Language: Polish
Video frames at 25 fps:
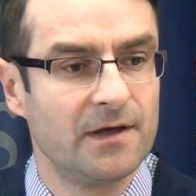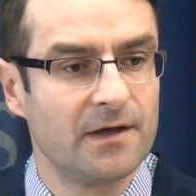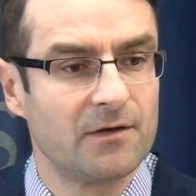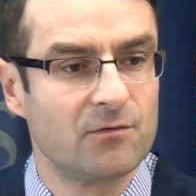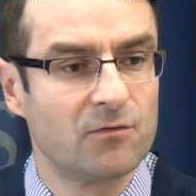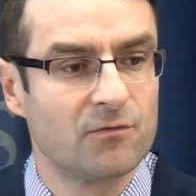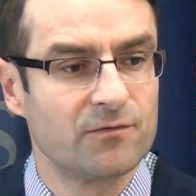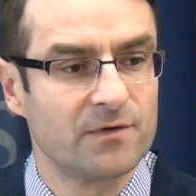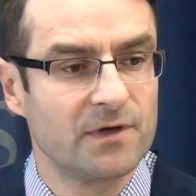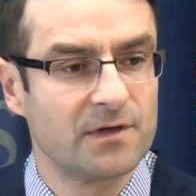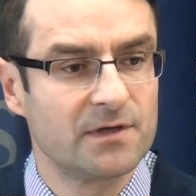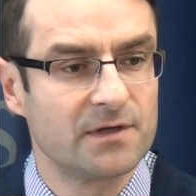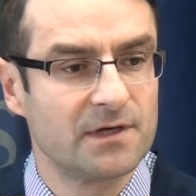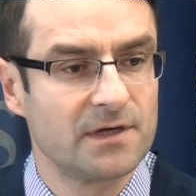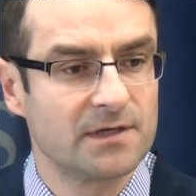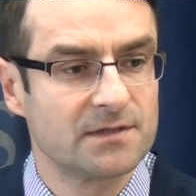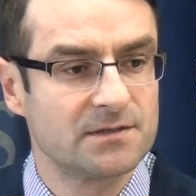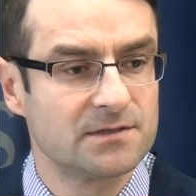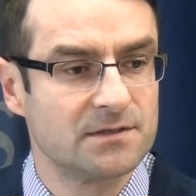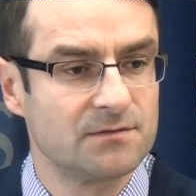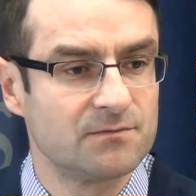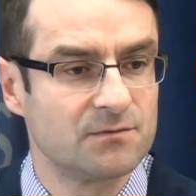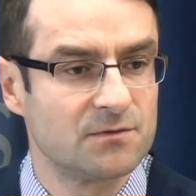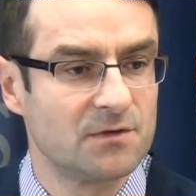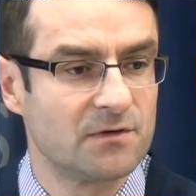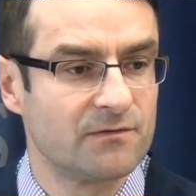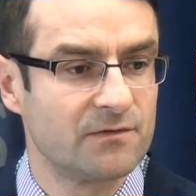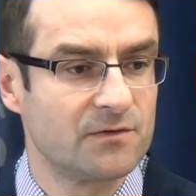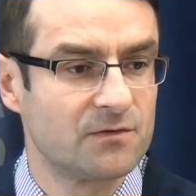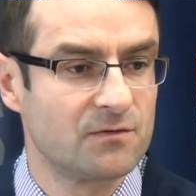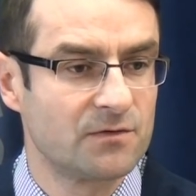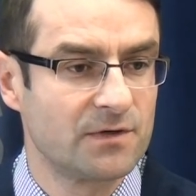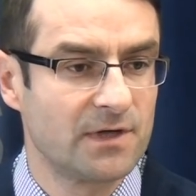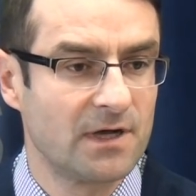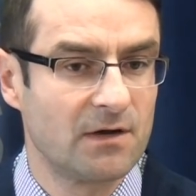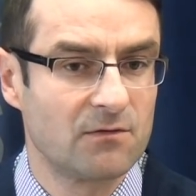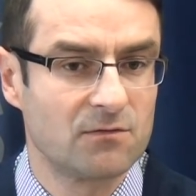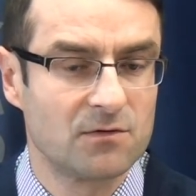Głównej Dyrekcji Budowy
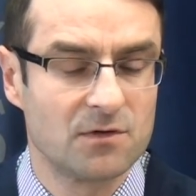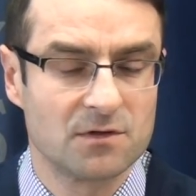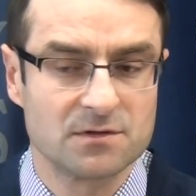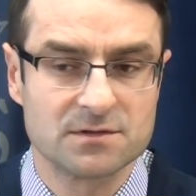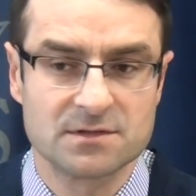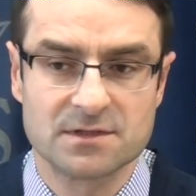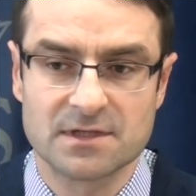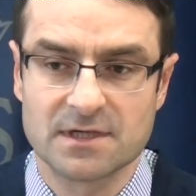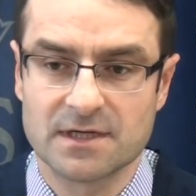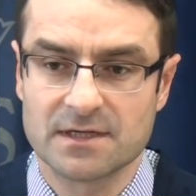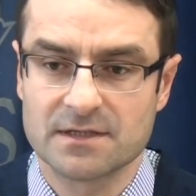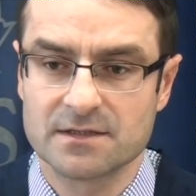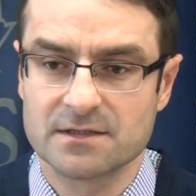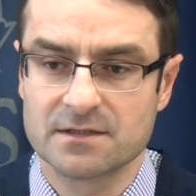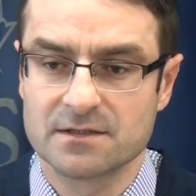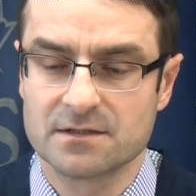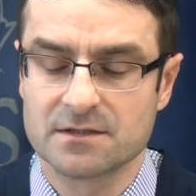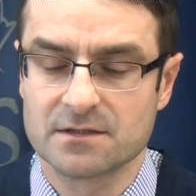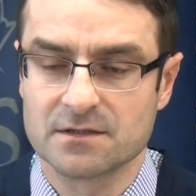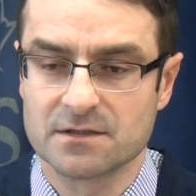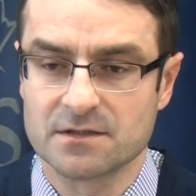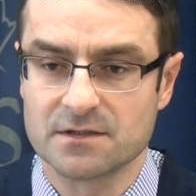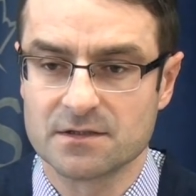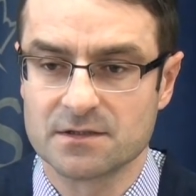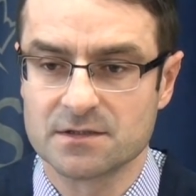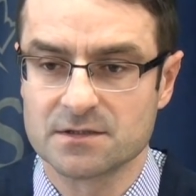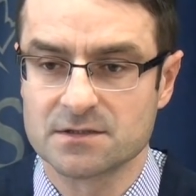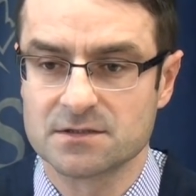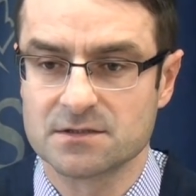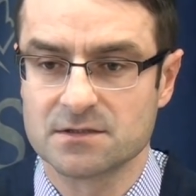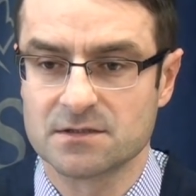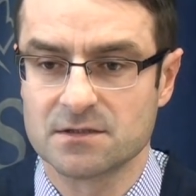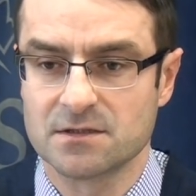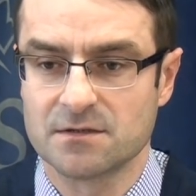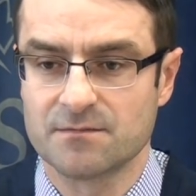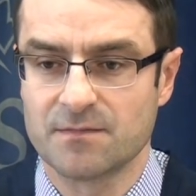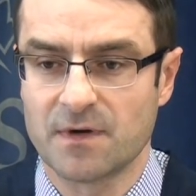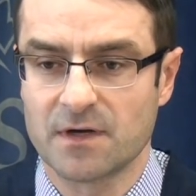Drugiej Autostrad,
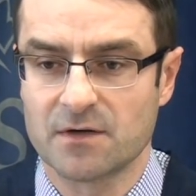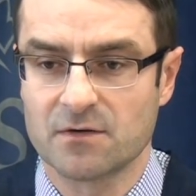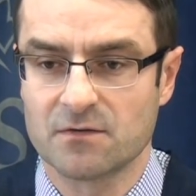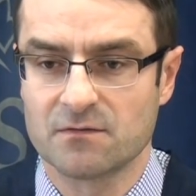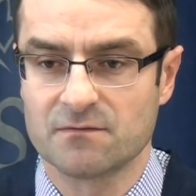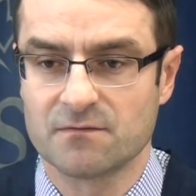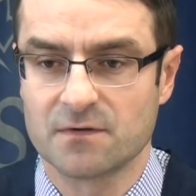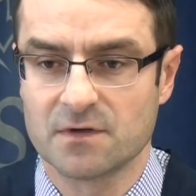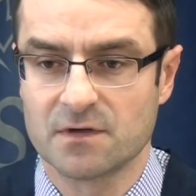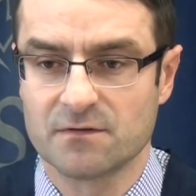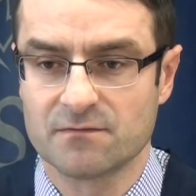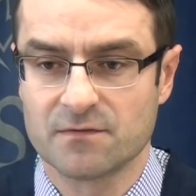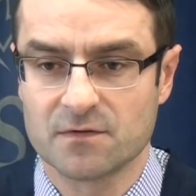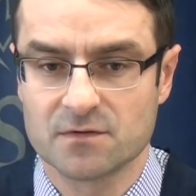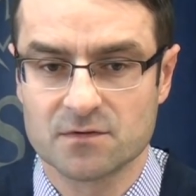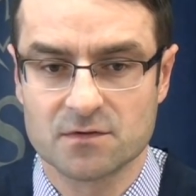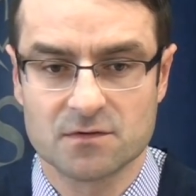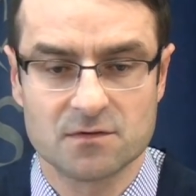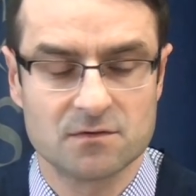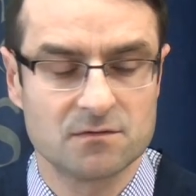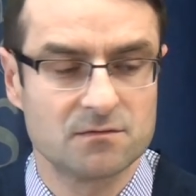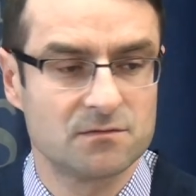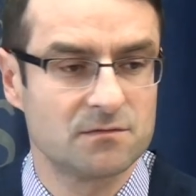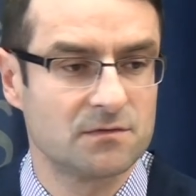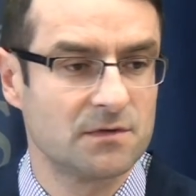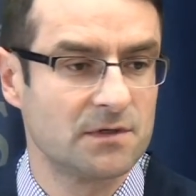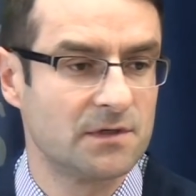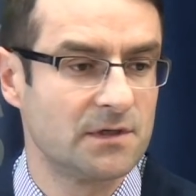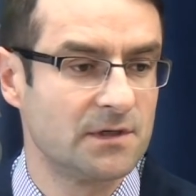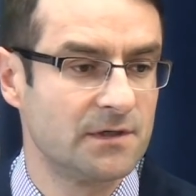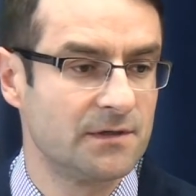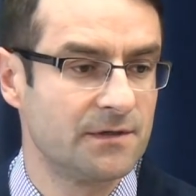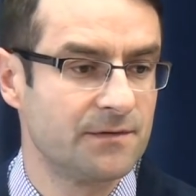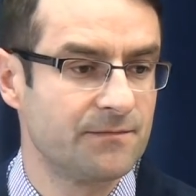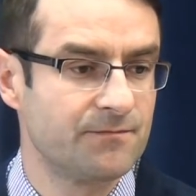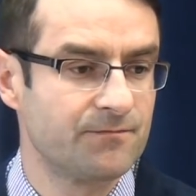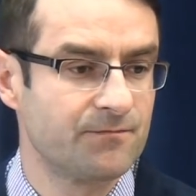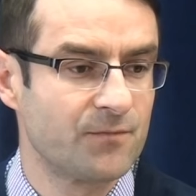z panią wojewodą
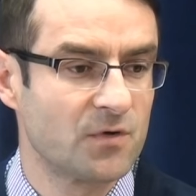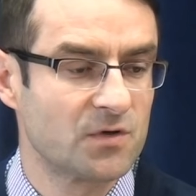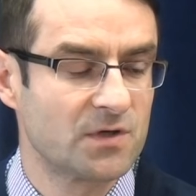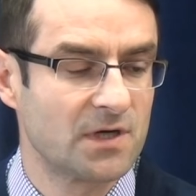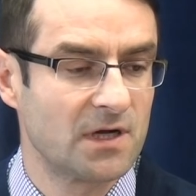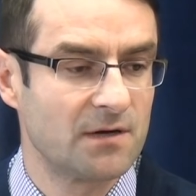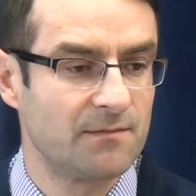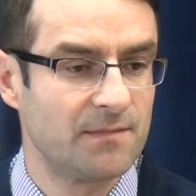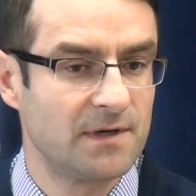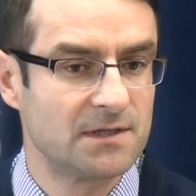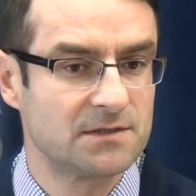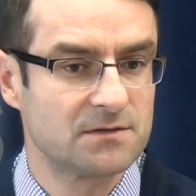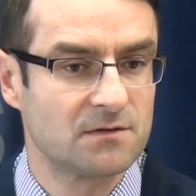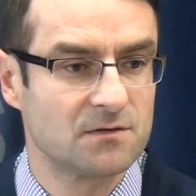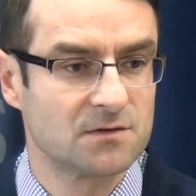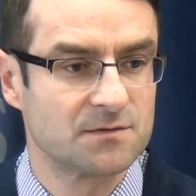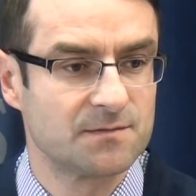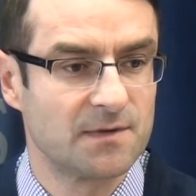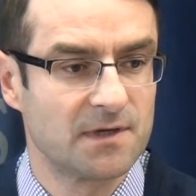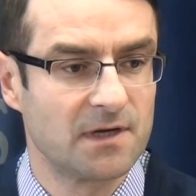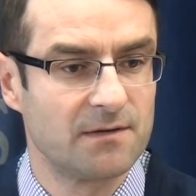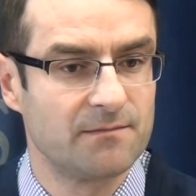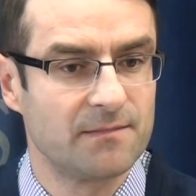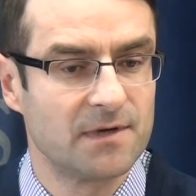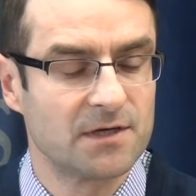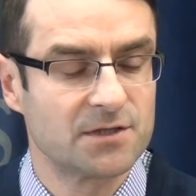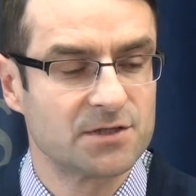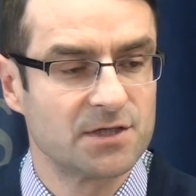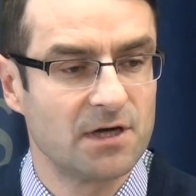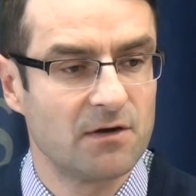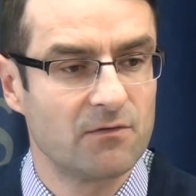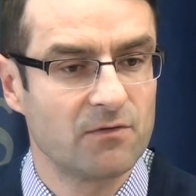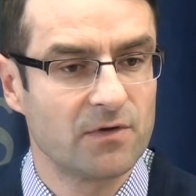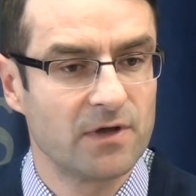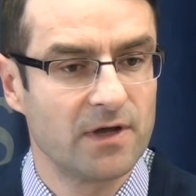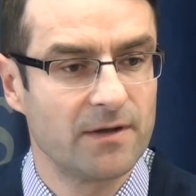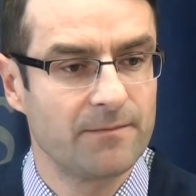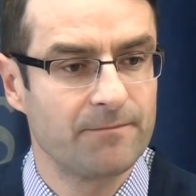podkarpacką, z panem
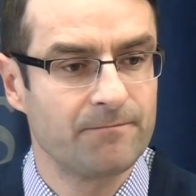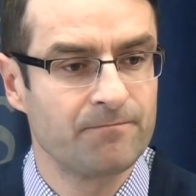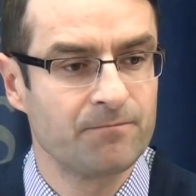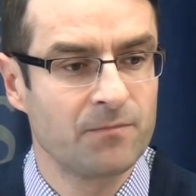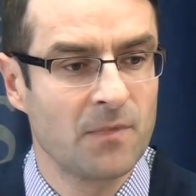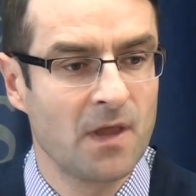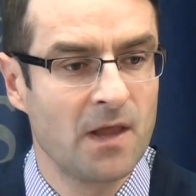marszałkiem